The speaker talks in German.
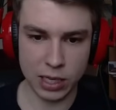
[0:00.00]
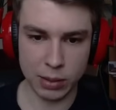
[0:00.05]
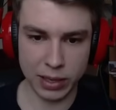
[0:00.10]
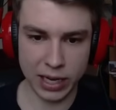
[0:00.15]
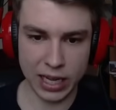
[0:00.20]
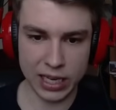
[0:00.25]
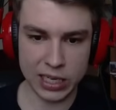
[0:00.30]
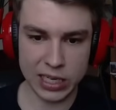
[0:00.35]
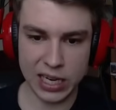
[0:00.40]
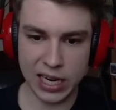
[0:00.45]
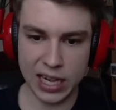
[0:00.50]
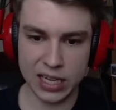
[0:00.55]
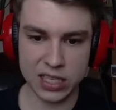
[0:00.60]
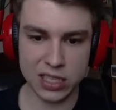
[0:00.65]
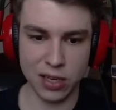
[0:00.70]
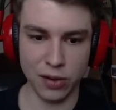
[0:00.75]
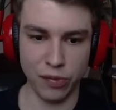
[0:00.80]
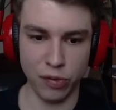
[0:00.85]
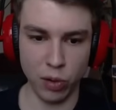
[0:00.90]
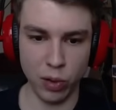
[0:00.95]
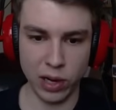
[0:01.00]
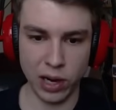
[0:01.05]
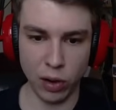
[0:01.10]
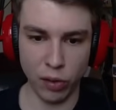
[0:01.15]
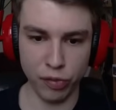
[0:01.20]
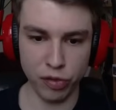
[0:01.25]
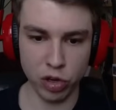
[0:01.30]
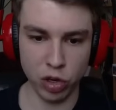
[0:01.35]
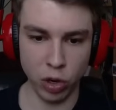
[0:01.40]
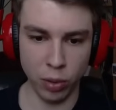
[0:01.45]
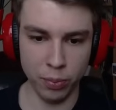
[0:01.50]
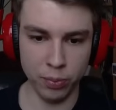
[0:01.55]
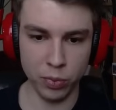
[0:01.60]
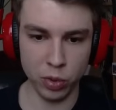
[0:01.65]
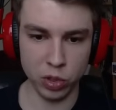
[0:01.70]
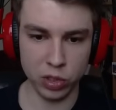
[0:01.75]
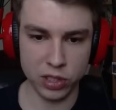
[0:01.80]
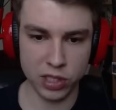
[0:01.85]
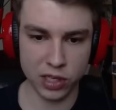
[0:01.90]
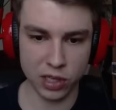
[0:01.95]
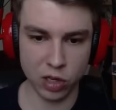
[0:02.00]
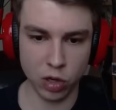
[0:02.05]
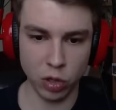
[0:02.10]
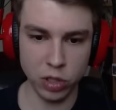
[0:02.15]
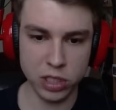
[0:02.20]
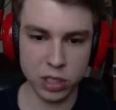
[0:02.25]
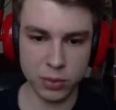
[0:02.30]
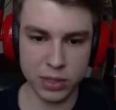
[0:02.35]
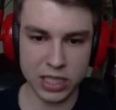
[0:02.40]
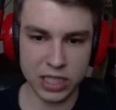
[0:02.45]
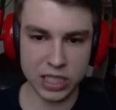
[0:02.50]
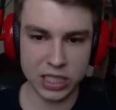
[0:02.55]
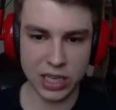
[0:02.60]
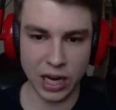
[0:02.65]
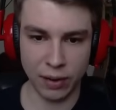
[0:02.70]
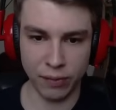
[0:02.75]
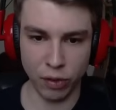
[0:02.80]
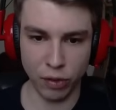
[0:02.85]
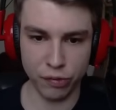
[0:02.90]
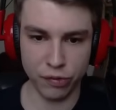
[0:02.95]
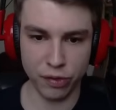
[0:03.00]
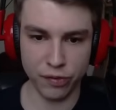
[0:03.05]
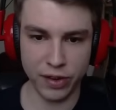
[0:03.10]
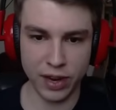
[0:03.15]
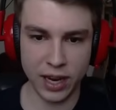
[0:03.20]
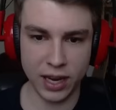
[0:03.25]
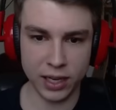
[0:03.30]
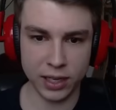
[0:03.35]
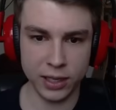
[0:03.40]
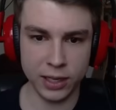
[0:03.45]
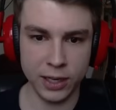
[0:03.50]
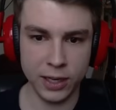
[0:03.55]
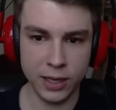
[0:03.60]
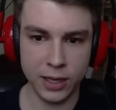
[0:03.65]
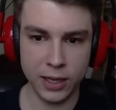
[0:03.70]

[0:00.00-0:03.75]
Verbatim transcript: habe gerade die letzte Folge aufgenommen und äh, konnte mich nicht darauf verwehren.